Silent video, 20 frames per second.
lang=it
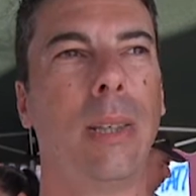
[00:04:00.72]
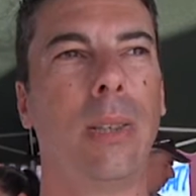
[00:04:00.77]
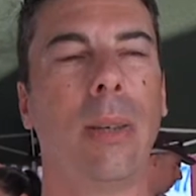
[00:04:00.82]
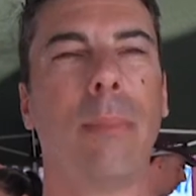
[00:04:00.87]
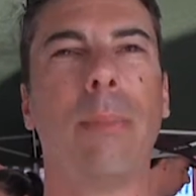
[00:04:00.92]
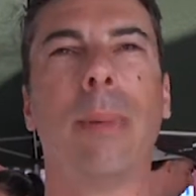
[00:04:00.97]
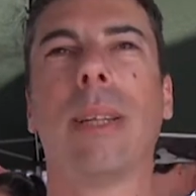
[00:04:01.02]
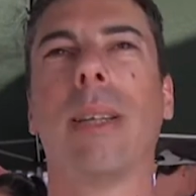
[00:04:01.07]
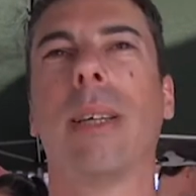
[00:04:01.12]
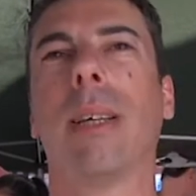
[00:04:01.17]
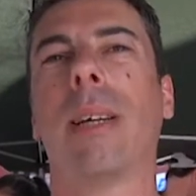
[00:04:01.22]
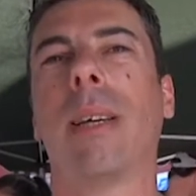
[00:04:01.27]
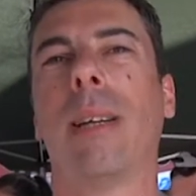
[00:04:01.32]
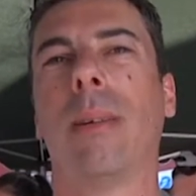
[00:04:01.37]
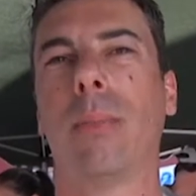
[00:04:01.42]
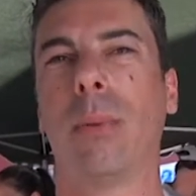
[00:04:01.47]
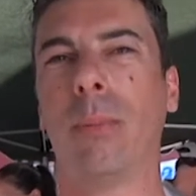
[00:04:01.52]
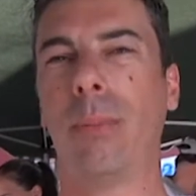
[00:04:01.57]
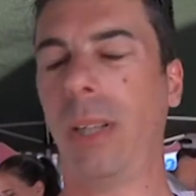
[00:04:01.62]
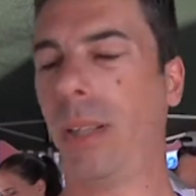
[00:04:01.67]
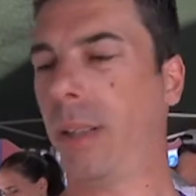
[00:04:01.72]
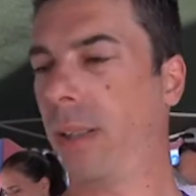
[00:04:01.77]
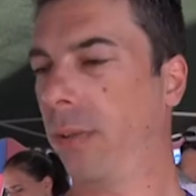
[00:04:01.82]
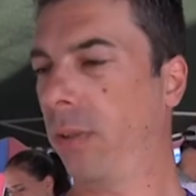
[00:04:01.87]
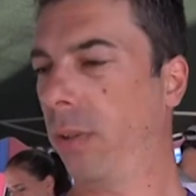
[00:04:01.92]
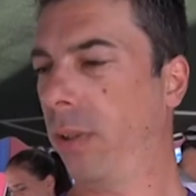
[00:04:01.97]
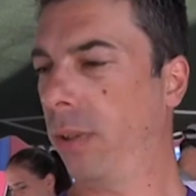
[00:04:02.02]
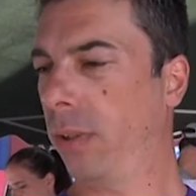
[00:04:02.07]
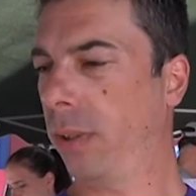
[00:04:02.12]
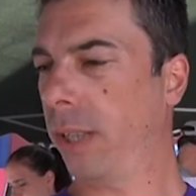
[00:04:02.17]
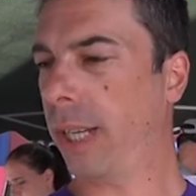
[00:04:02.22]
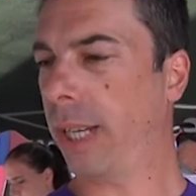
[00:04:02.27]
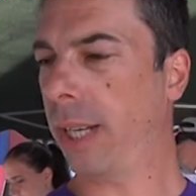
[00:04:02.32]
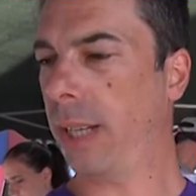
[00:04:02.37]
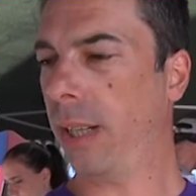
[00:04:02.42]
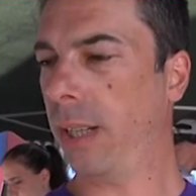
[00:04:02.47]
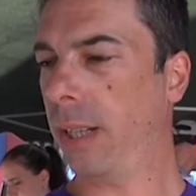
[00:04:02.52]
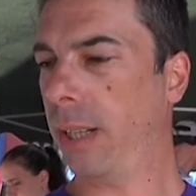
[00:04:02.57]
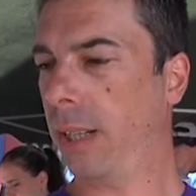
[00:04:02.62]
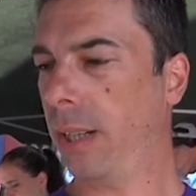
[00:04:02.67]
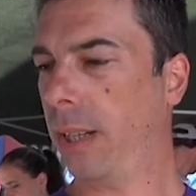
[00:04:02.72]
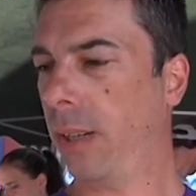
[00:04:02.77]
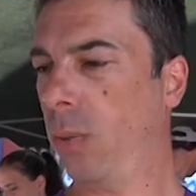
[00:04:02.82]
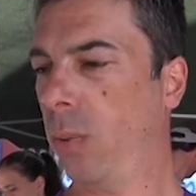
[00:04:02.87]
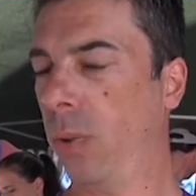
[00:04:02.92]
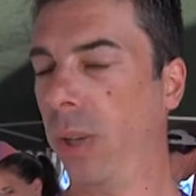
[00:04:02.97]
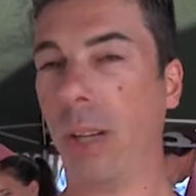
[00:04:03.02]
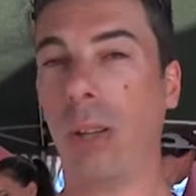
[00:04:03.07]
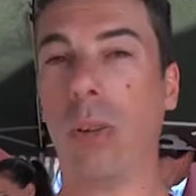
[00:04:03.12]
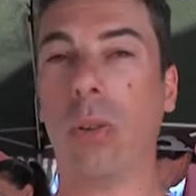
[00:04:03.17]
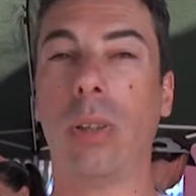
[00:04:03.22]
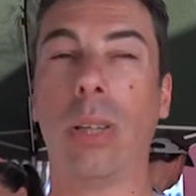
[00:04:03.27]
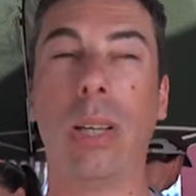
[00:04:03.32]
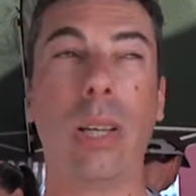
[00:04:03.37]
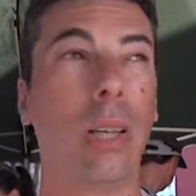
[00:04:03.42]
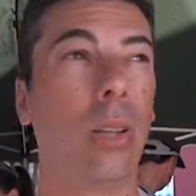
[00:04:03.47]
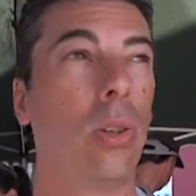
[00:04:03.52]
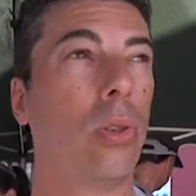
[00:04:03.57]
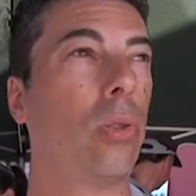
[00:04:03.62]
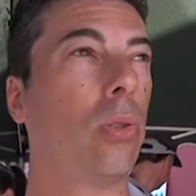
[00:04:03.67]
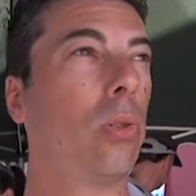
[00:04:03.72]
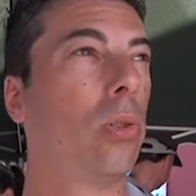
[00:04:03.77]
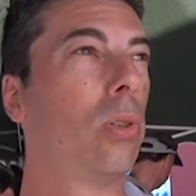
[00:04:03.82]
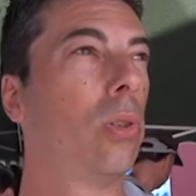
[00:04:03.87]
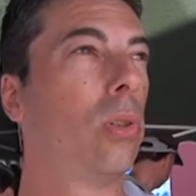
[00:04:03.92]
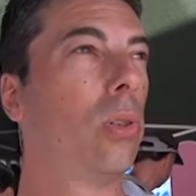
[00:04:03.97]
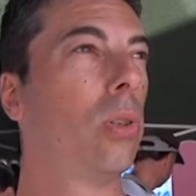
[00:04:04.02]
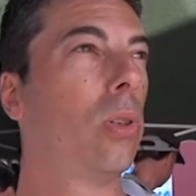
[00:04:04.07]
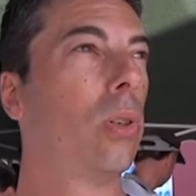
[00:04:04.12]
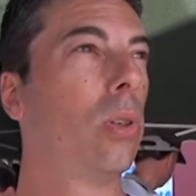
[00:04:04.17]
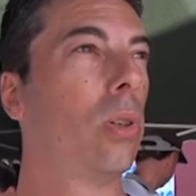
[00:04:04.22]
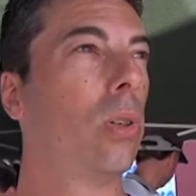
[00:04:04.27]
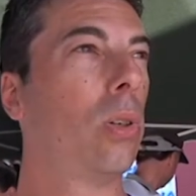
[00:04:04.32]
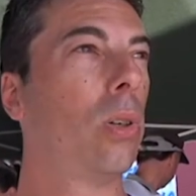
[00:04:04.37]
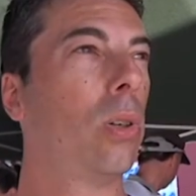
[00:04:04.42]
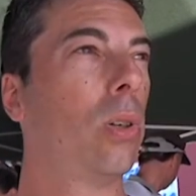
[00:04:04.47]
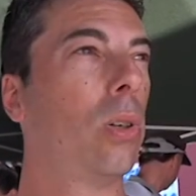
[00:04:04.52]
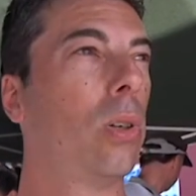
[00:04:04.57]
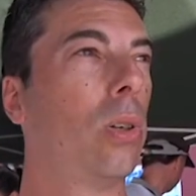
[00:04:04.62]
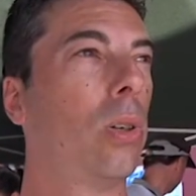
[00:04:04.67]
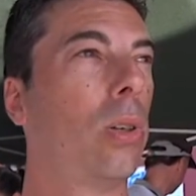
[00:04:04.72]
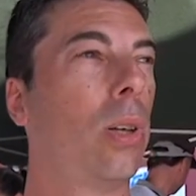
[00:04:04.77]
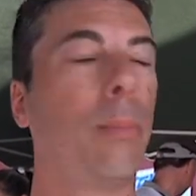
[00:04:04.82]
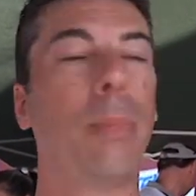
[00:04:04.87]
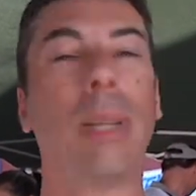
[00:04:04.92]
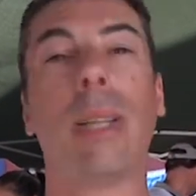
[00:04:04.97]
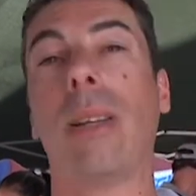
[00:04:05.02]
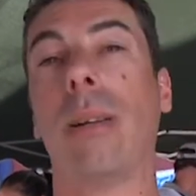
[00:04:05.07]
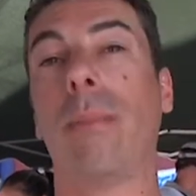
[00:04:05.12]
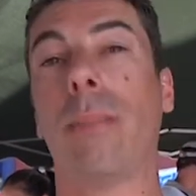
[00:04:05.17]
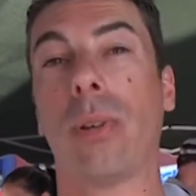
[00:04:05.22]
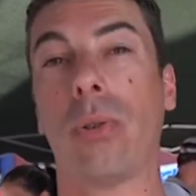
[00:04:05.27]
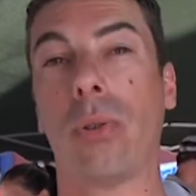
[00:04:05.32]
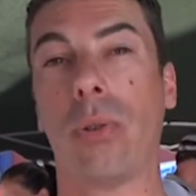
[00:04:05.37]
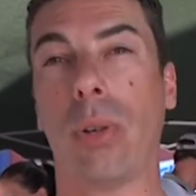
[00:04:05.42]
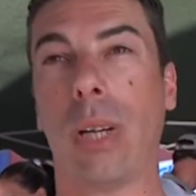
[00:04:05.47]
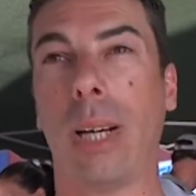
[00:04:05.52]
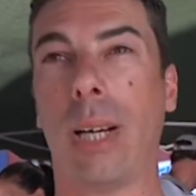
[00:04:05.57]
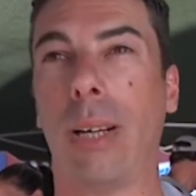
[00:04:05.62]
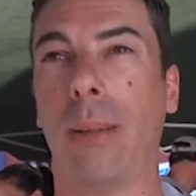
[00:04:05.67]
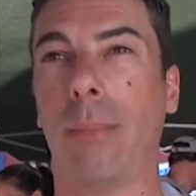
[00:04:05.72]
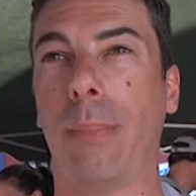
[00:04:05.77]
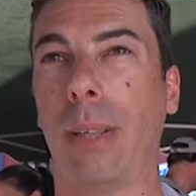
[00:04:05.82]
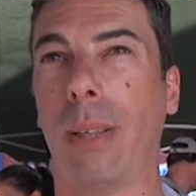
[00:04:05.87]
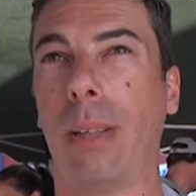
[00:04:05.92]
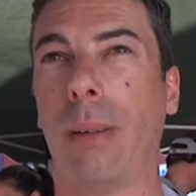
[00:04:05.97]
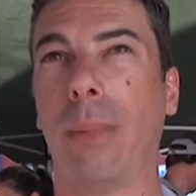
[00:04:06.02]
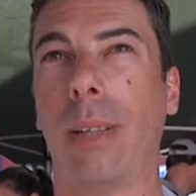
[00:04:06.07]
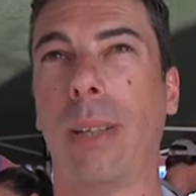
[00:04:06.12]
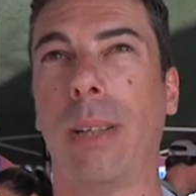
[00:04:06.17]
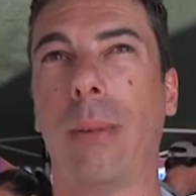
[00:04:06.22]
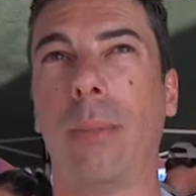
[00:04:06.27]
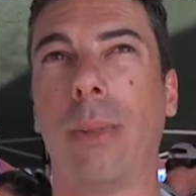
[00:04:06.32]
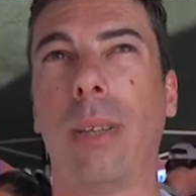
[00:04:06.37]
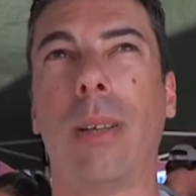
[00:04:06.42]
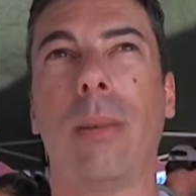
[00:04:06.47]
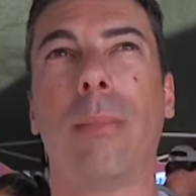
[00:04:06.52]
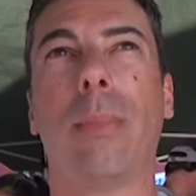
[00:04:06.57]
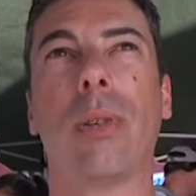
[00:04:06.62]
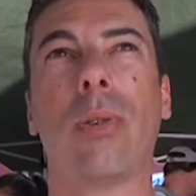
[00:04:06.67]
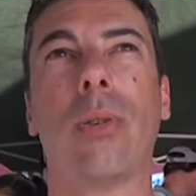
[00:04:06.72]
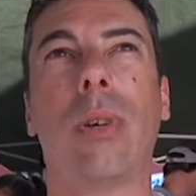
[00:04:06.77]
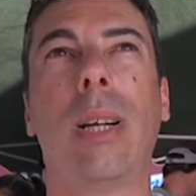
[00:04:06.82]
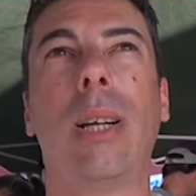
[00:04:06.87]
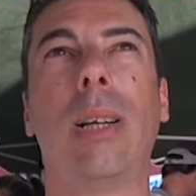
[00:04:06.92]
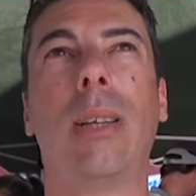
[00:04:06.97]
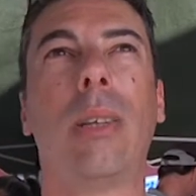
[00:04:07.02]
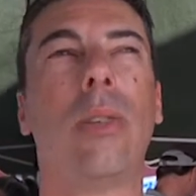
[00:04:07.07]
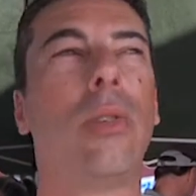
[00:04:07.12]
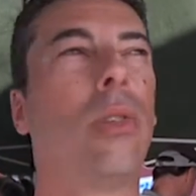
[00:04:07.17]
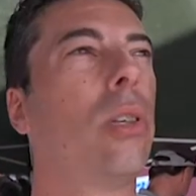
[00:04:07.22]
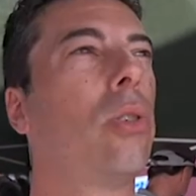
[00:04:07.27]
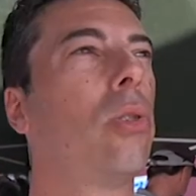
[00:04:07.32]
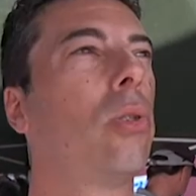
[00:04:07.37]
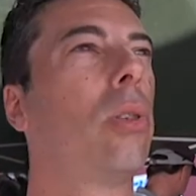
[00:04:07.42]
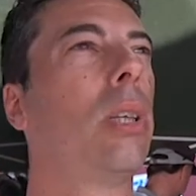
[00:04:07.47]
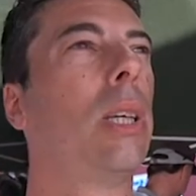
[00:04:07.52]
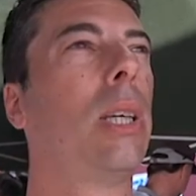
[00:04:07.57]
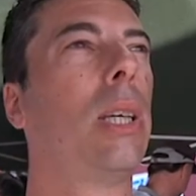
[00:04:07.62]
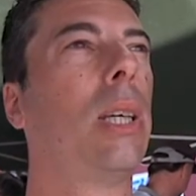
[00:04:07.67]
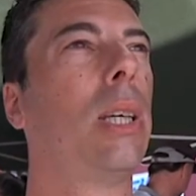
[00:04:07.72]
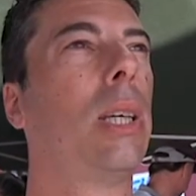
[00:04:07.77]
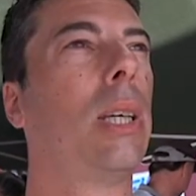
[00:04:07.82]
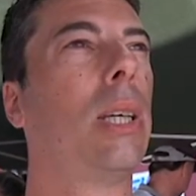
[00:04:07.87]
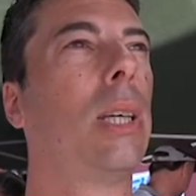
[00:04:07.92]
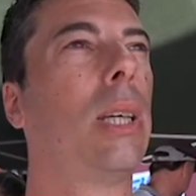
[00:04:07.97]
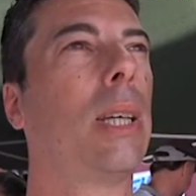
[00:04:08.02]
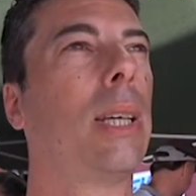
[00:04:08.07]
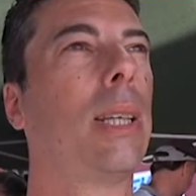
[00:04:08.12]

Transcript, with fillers: si è aperta anche la mobilità volontaria a cui hanno aderito eh, la metà del personale praticamente, la metà del personale ha deciso di